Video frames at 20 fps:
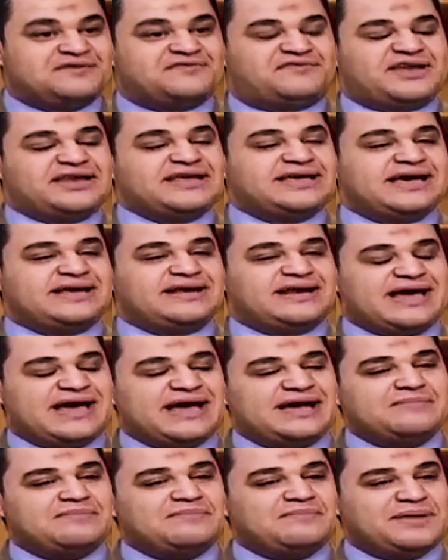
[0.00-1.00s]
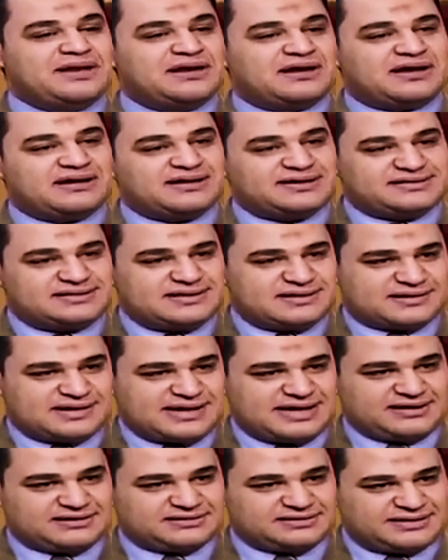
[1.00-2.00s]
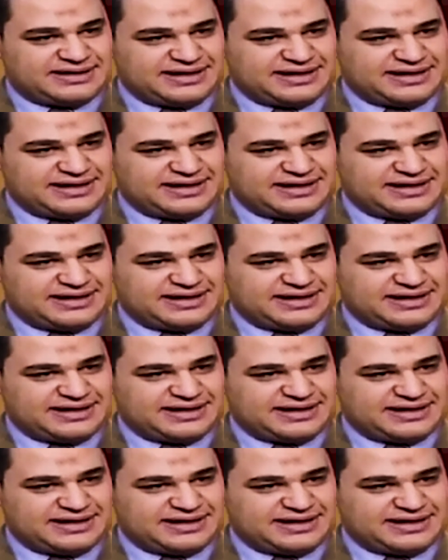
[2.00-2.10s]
فنيجي احنا نحمل اكتر على